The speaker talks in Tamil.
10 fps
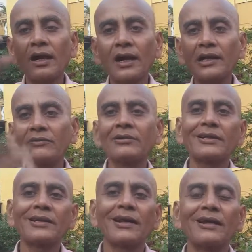அறிவு
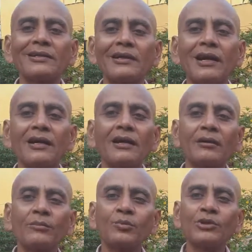கதைகள் எழுதினார்கள்
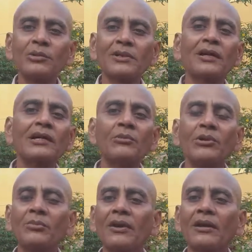புதிய புதிய
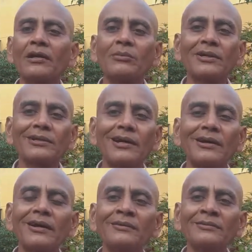கண்டுபிடிப்புகளை
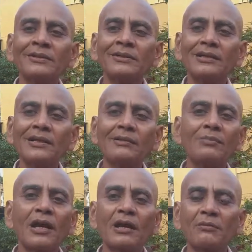கண்டுபிடித்தார்கள் நீர்
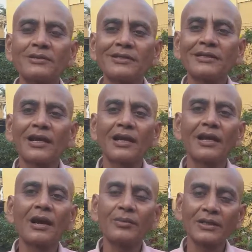மேலாண்மை செய்தார்கள்
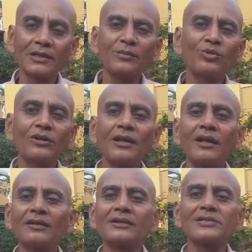அப்படி இருக்கும் பொழுது தான்
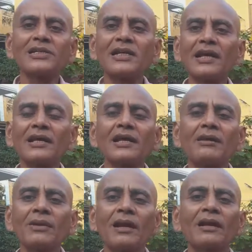அந்த ஜீரண நீரை
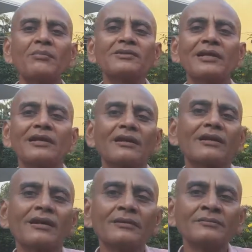மேலாண்மை
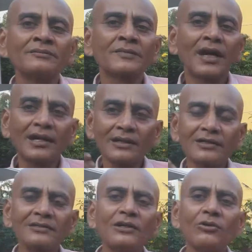செய்கிறார்கள் அதனால்
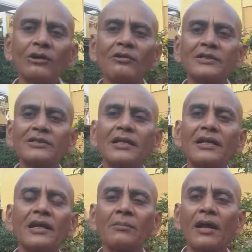தான் திருவள்ளுவர்
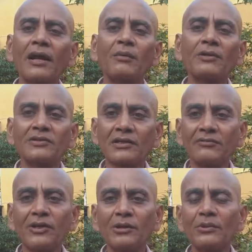ஜீரணநீர மேலாண்மை செய்ய
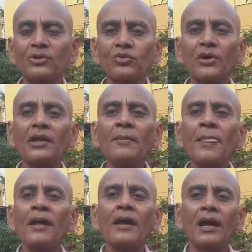வேண்டும் என்று சொல்லி
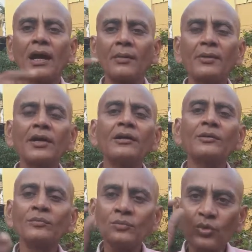
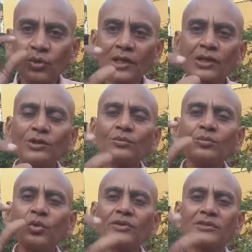மிகுனும் குறையினும்
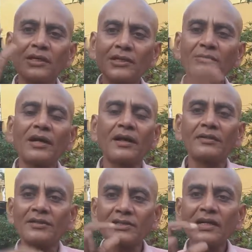நோய் செய்யும்
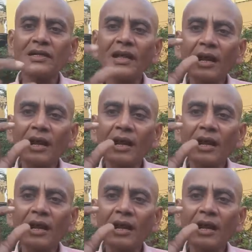அந்த ஜீரணநீர்